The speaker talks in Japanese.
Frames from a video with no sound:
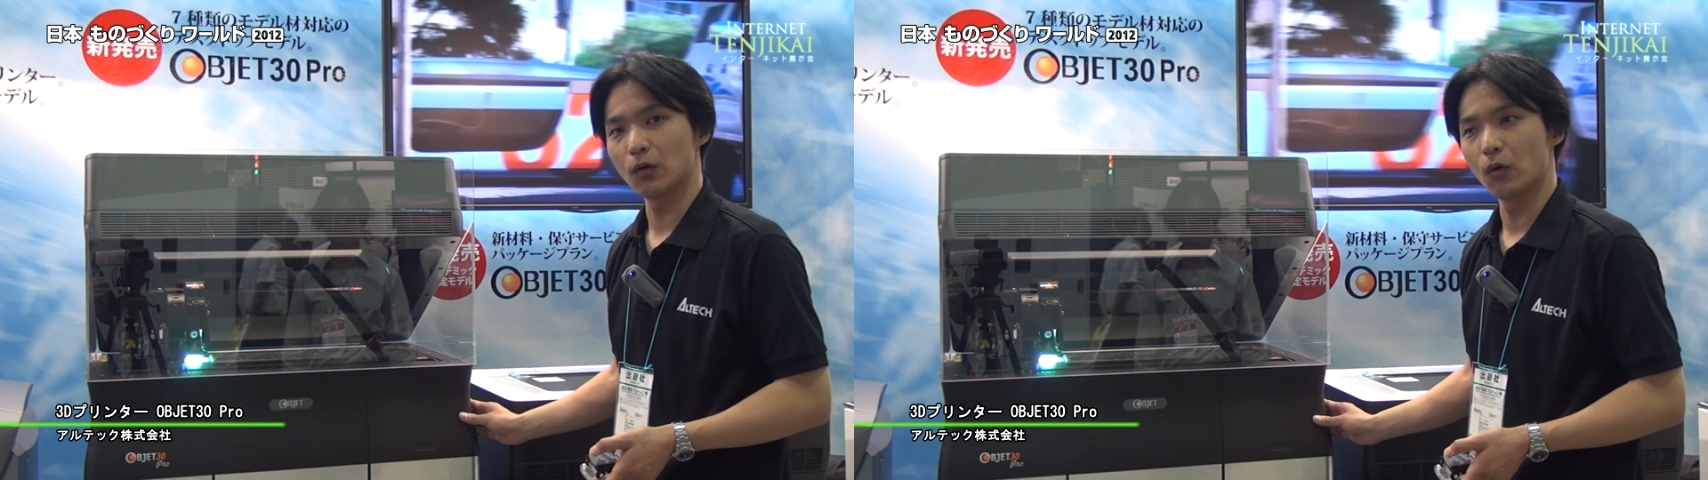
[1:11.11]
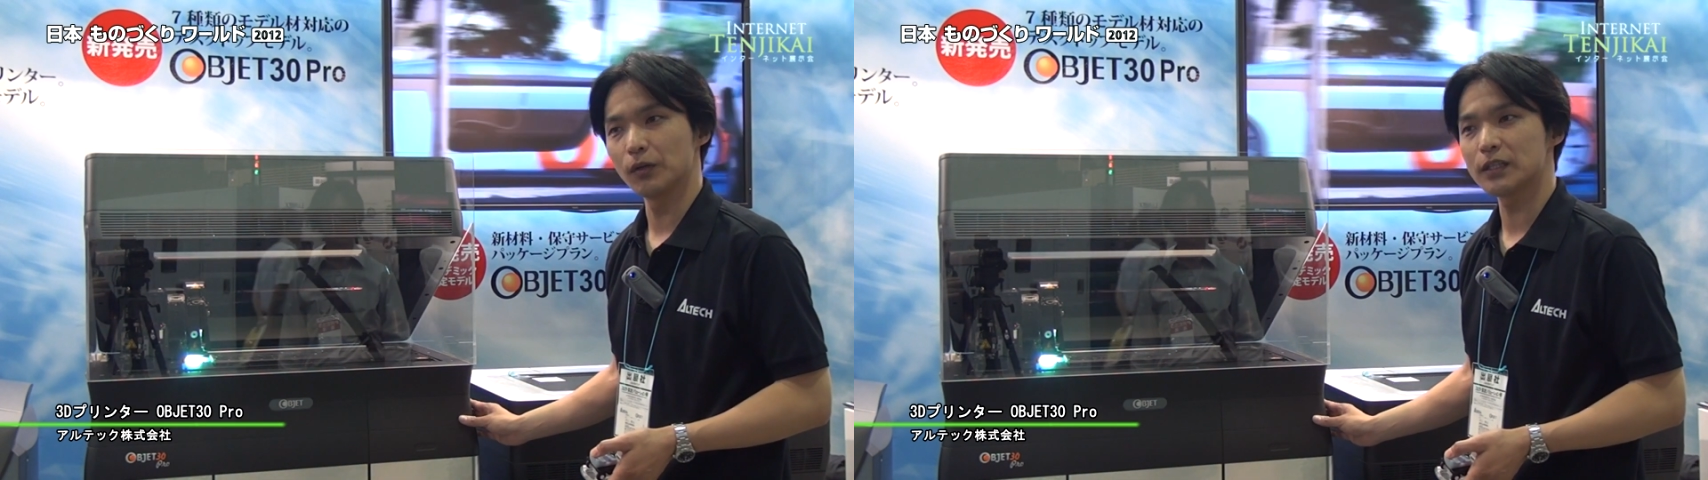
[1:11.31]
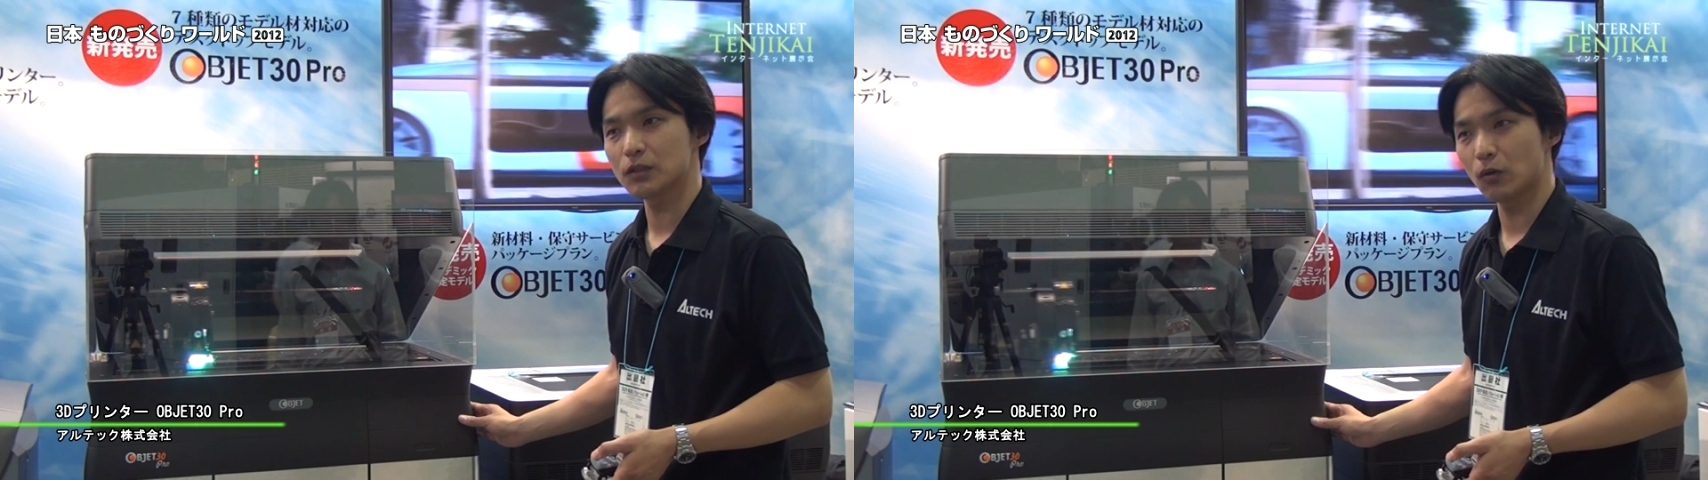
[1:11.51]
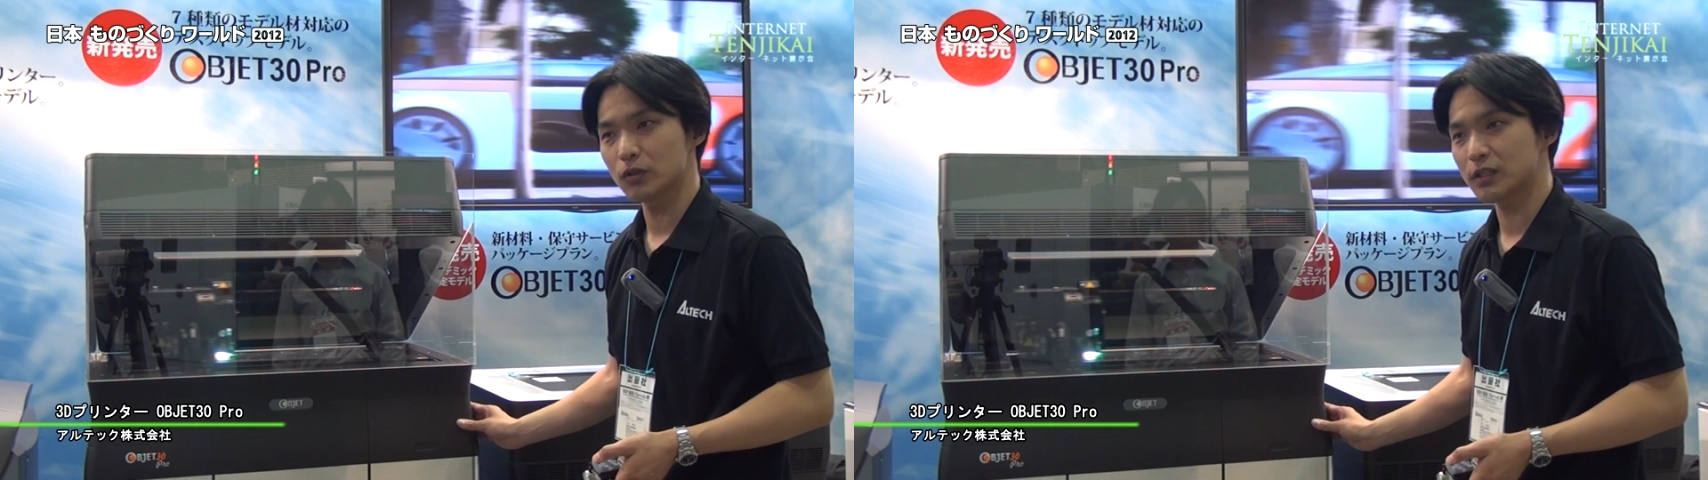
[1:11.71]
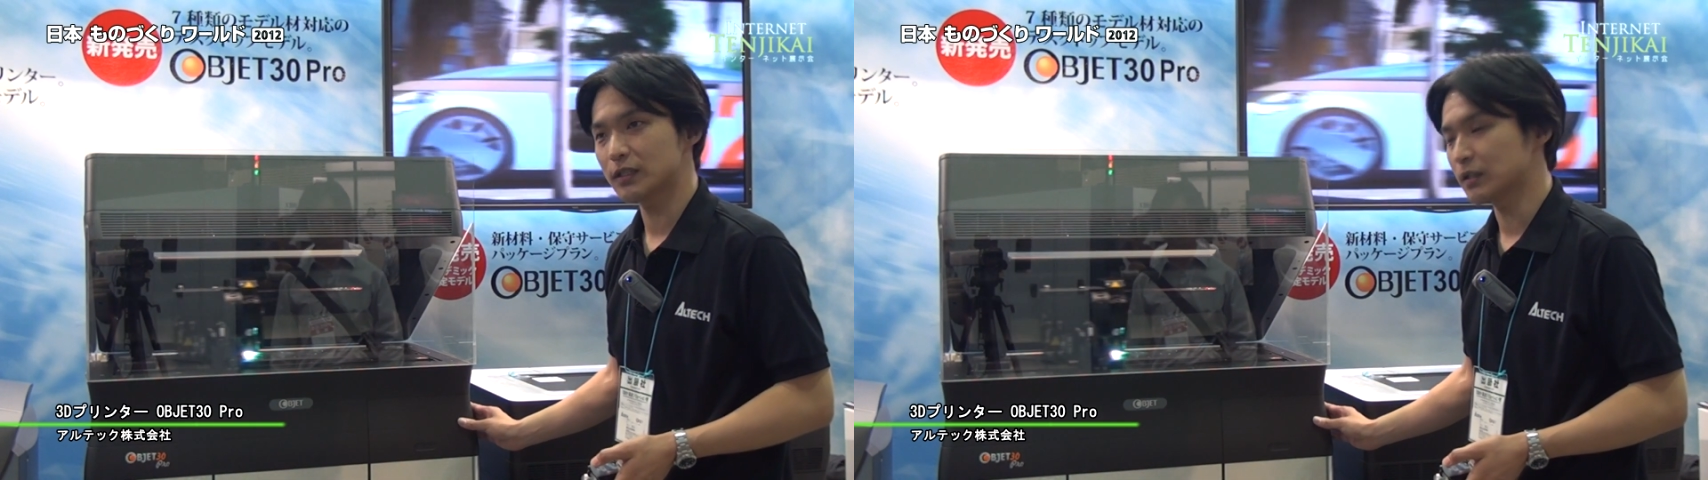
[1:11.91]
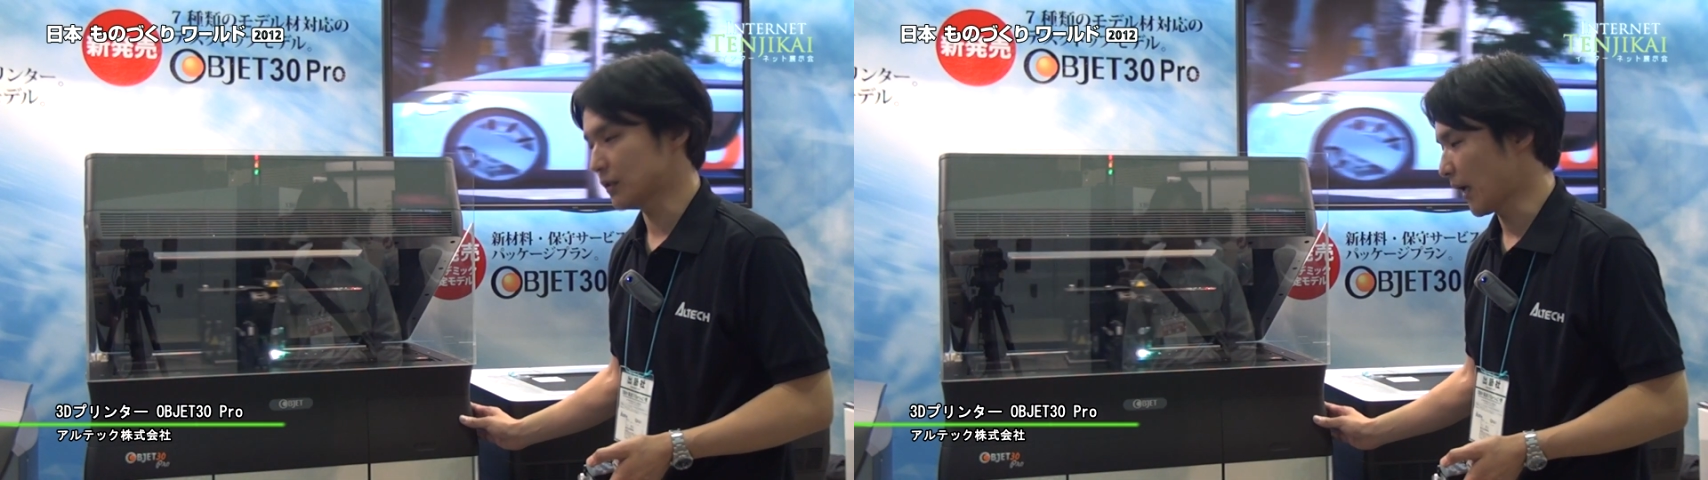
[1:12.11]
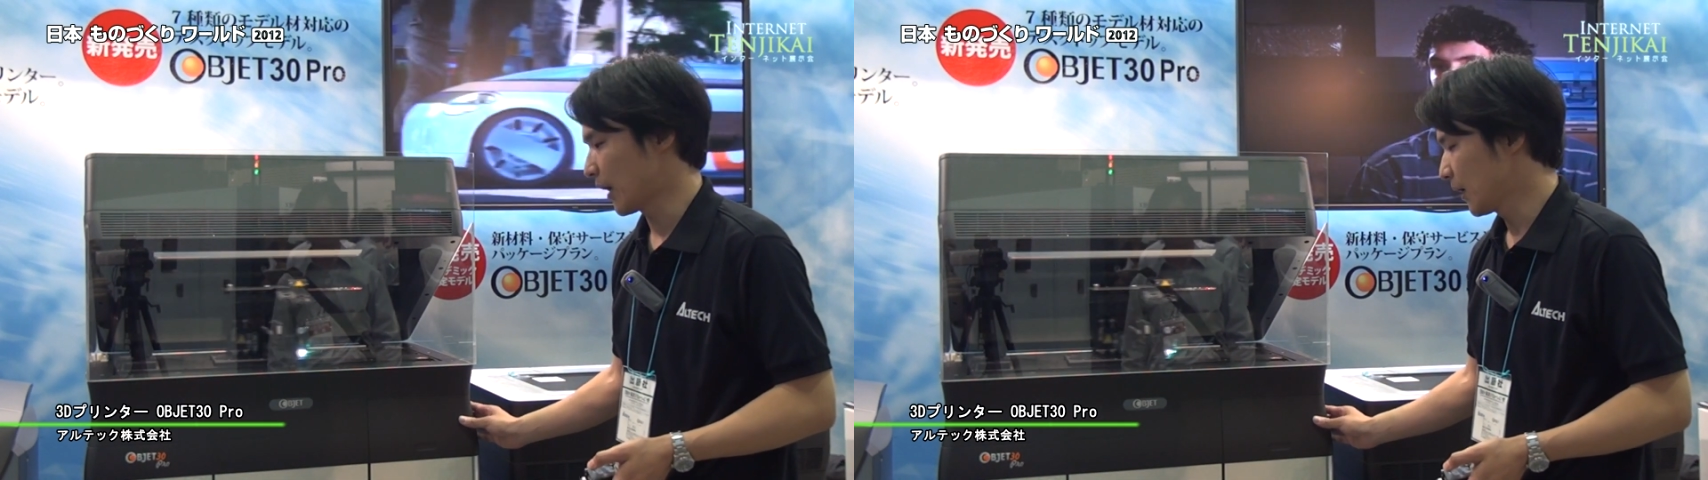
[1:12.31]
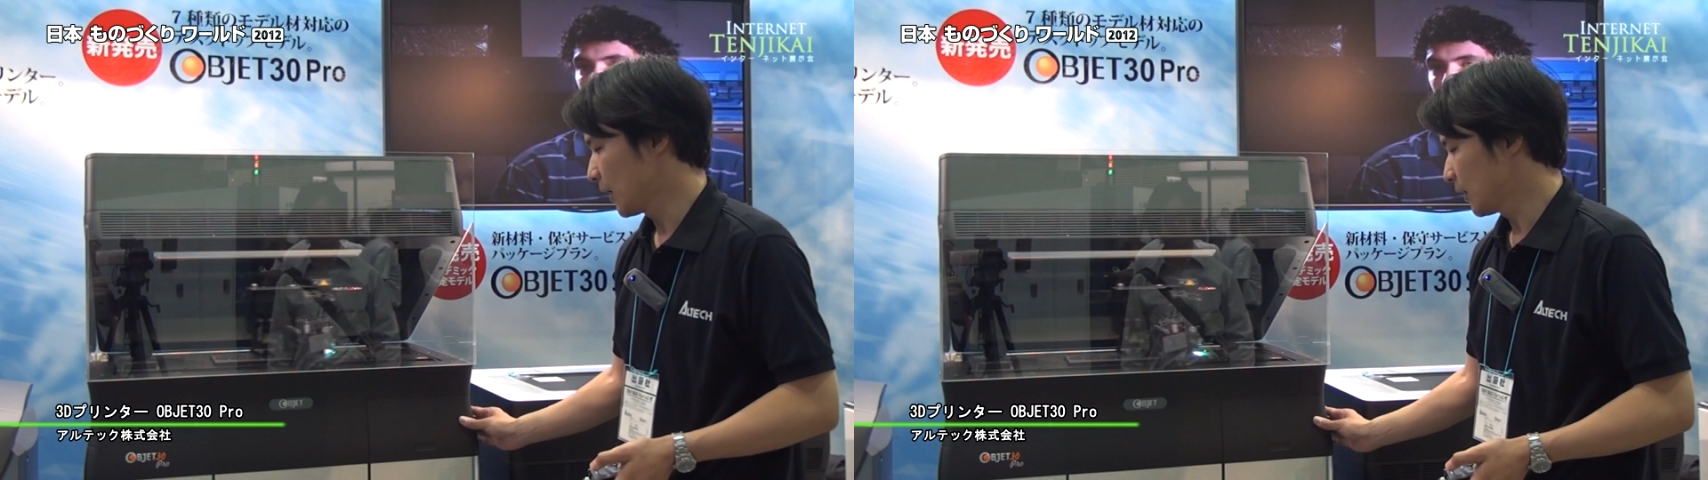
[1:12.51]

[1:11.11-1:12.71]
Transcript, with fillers: と同じ方式ですね